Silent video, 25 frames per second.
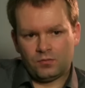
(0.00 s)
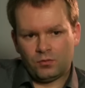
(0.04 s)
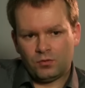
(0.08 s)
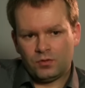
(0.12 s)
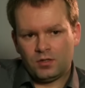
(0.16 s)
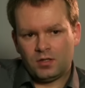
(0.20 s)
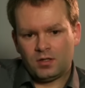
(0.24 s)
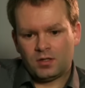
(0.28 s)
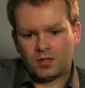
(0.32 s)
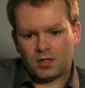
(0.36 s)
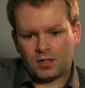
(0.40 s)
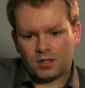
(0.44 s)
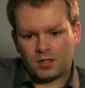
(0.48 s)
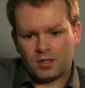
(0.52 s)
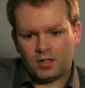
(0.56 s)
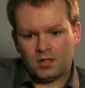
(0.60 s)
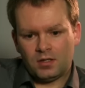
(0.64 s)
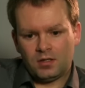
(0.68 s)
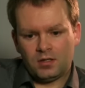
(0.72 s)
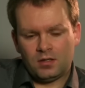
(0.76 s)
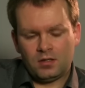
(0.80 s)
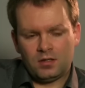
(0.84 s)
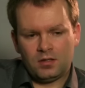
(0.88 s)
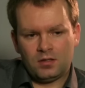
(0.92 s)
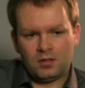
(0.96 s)
Сегодня
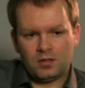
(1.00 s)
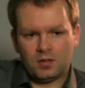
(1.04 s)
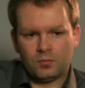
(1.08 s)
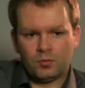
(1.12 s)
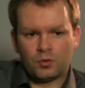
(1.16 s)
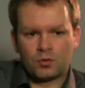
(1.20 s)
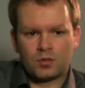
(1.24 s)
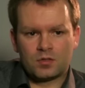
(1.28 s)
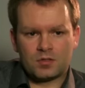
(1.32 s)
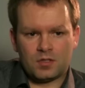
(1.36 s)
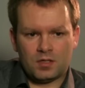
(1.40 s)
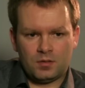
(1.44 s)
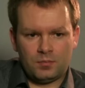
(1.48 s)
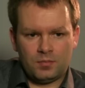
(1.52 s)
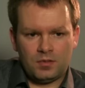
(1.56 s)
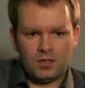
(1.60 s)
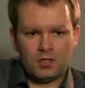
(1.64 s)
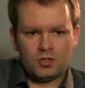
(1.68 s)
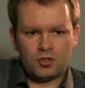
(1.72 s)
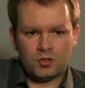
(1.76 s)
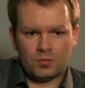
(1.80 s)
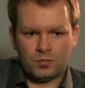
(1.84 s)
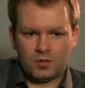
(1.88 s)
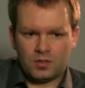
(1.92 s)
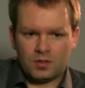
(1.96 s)
игроки намного
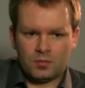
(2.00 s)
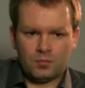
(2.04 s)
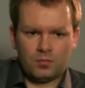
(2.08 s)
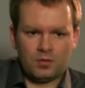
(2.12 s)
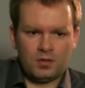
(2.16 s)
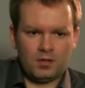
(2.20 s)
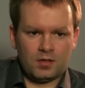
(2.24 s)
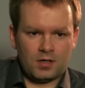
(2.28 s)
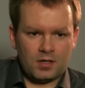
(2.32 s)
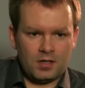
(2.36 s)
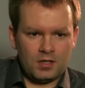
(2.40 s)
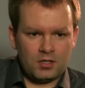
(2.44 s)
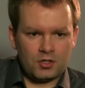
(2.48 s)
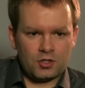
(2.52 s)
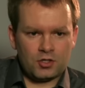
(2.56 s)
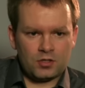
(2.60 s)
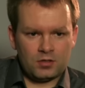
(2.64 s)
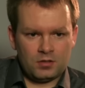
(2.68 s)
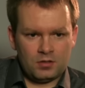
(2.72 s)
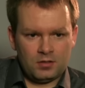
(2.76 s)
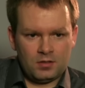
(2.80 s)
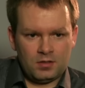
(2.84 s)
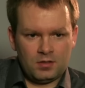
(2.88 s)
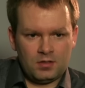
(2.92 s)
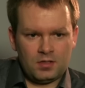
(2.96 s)
слабее, чем они были раньше
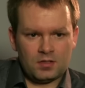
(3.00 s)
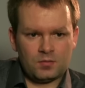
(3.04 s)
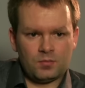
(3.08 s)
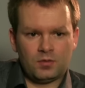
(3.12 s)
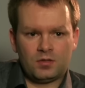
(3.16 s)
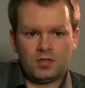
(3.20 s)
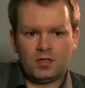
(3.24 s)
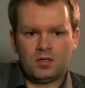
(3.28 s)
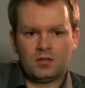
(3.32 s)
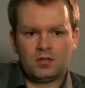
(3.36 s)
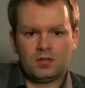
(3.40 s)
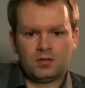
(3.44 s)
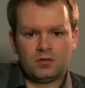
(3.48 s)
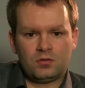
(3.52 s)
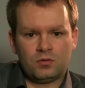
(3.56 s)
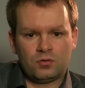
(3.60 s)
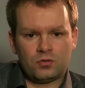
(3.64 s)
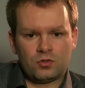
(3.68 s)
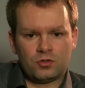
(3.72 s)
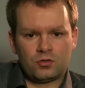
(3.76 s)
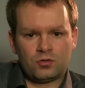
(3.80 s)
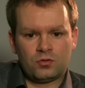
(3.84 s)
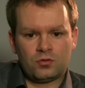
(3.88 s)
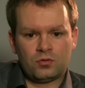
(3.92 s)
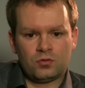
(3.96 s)
несмотря на
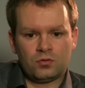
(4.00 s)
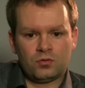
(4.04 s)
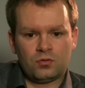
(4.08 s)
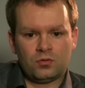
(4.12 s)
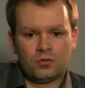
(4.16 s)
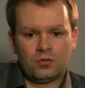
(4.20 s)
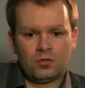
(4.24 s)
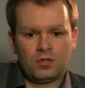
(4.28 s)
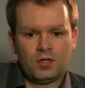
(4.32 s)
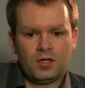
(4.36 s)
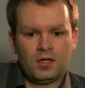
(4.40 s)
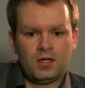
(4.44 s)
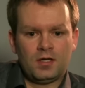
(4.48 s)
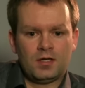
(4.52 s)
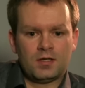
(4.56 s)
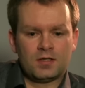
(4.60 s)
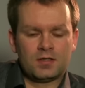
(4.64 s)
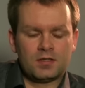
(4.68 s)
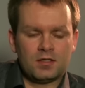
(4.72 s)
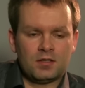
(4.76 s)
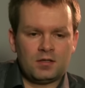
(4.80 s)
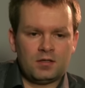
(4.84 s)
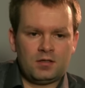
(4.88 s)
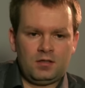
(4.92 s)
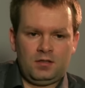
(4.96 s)
то, что
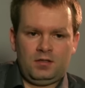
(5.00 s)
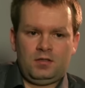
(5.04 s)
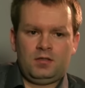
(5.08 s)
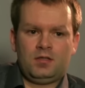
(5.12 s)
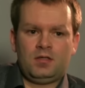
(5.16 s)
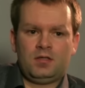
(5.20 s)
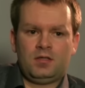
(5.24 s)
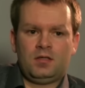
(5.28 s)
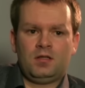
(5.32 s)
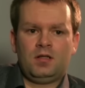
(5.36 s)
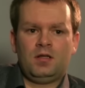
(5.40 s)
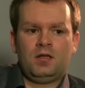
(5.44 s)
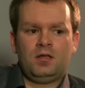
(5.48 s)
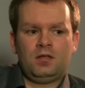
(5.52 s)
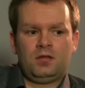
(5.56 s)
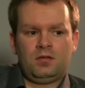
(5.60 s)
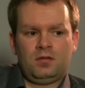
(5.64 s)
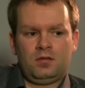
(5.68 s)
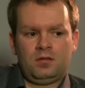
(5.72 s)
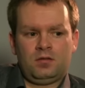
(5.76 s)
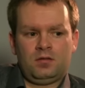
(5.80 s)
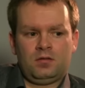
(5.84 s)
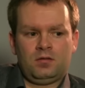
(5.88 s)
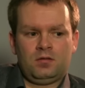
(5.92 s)
за эти 10 лет